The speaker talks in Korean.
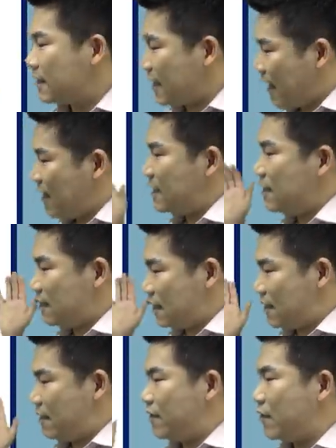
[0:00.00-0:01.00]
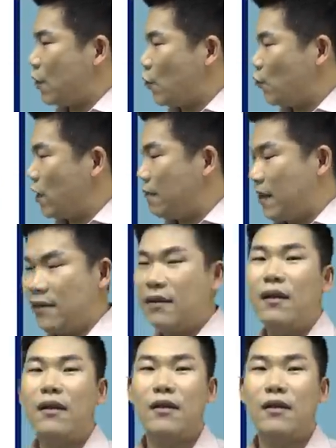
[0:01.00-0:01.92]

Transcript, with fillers: 잘 지킨 경우에만